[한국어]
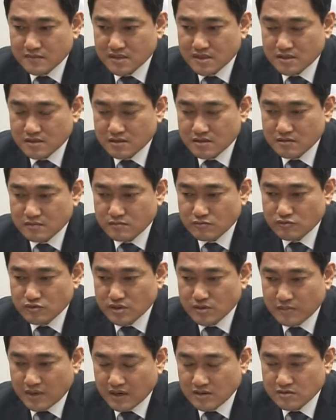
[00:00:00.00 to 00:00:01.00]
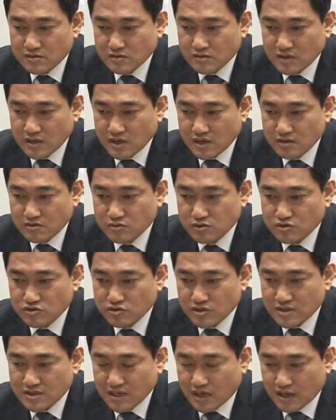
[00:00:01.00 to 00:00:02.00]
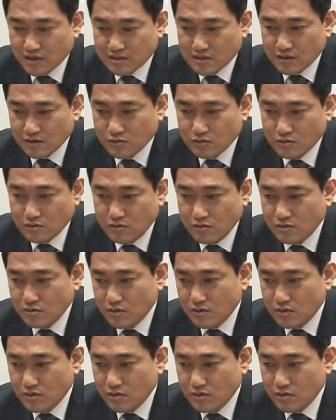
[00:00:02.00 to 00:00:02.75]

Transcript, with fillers: 지금 우리 바른정당의 의원 수가 작다고